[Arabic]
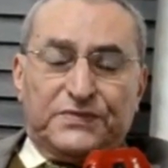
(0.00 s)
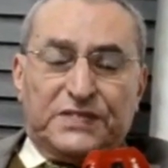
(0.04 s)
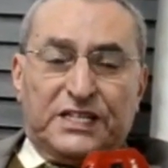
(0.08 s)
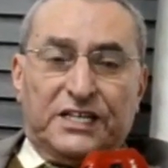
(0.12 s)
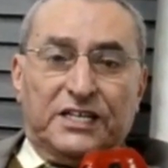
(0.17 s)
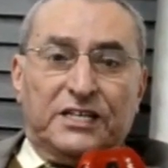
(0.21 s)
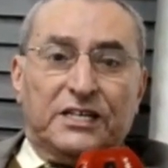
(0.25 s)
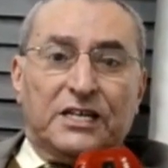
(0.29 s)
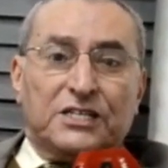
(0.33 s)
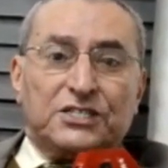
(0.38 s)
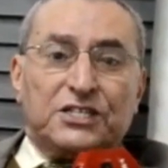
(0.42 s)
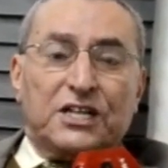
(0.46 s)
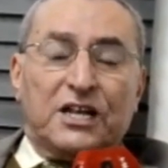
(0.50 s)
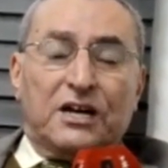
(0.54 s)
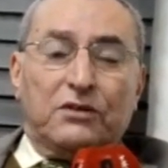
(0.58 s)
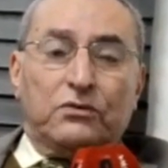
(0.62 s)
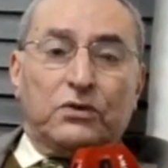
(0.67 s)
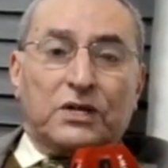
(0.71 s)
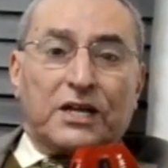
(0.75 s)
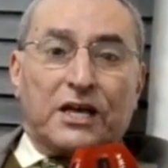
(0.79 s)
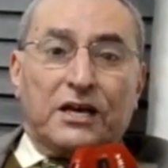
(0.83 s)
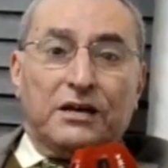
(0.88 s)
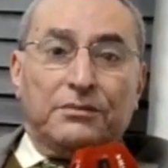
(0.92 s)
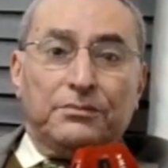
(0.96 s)
علاج
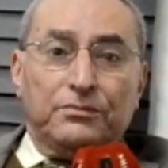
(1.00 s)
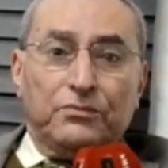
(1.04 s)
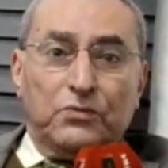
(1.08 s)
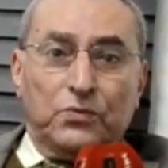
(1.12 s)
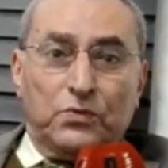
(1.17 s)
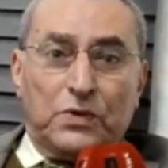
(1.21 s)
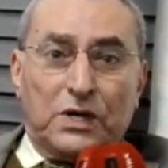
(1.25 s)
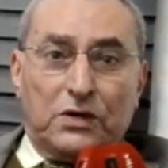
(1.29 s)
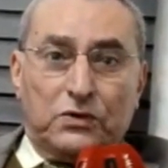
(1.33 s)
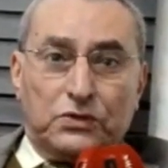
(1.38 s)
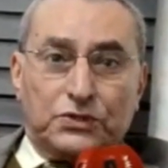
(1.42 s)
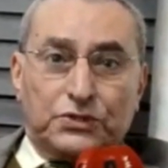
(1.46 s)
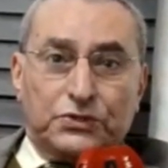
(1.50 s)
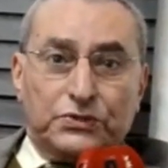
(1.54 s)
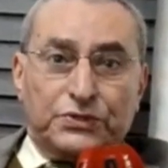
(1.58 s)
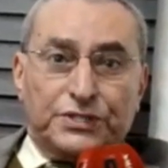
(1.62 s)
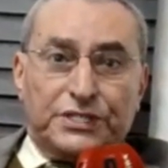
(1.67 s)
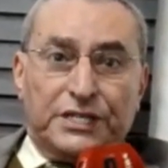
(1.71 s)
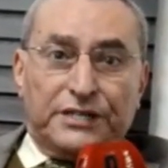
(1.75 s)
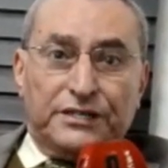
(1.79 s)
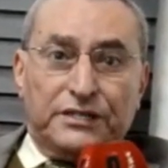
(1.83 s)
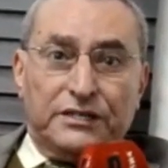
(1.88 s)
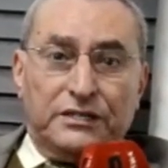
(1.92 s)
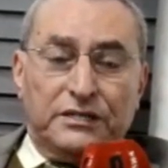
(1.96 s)
الأورام
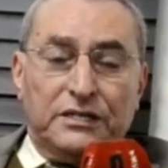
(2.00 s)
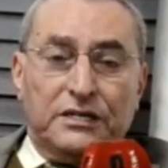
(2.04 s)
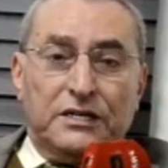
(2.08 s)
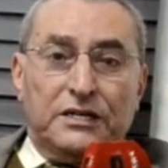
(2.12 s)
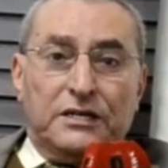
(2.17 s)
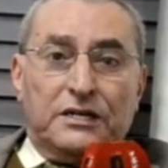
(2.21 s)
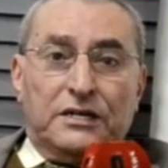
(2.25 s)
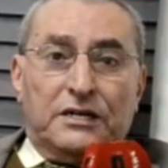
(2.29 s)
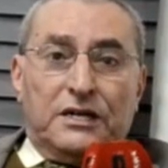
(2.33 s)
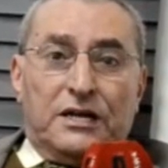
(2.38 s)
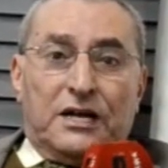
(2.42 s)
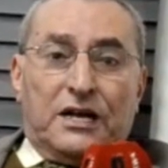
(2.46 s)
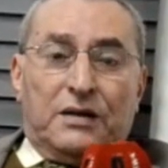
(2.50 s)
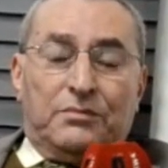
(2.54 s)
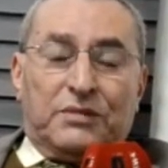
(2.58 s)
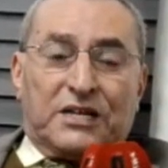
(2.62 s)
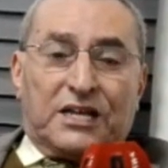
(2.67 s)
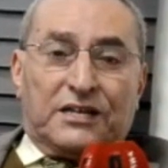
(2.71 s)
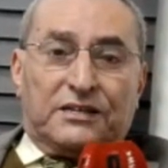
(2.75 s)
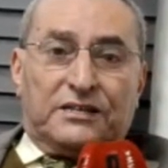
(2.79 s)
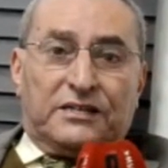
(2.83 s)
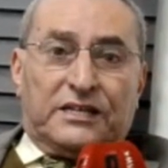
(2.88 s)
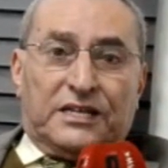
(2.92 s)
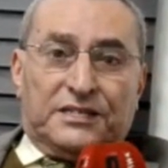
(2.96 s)
وخصوصا
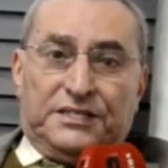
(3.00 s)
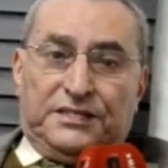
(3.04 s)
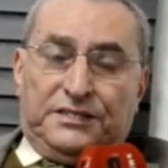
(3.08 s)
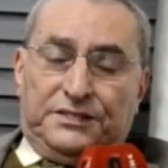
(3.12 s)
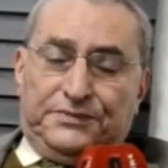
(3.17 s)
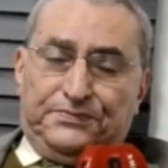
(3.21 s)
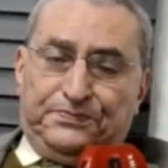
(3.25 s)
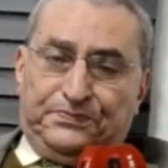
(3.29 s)
أمراض الثدي